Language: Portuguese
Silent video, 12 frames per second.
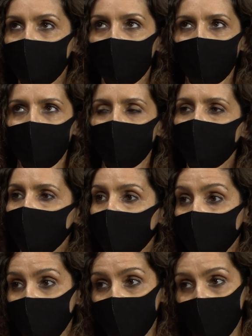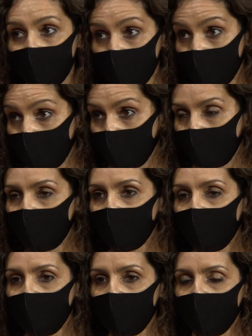E de repente ficámos em teletrabalho,
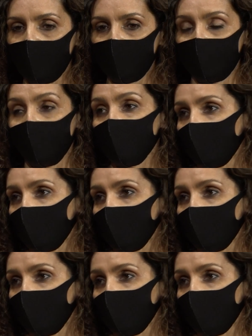tivemos